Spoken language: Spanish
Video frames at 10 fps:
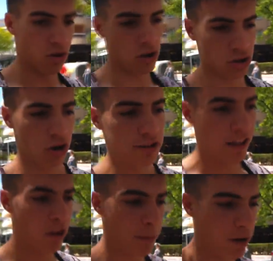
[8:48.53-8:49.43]
Luego sigo
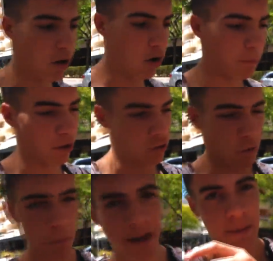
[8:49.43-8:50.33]
contando, pero, pero tuve
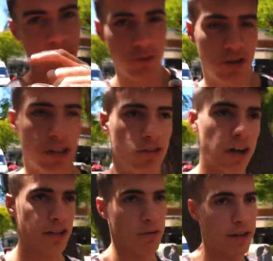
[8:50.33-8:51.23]
un par de puntos que
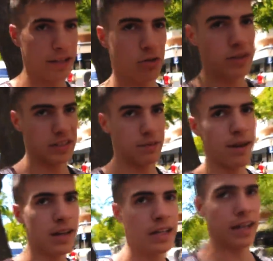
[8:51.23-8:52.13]
tocar sobre, sobre este tema,
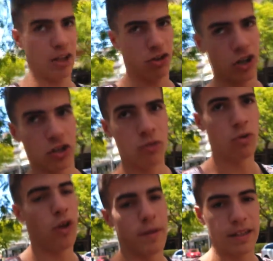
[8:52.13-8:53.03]
que creo que todo el
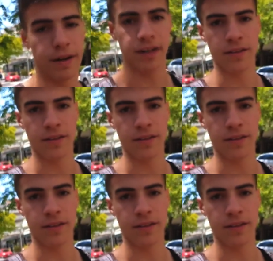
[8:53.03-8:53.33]
mundo debe saber.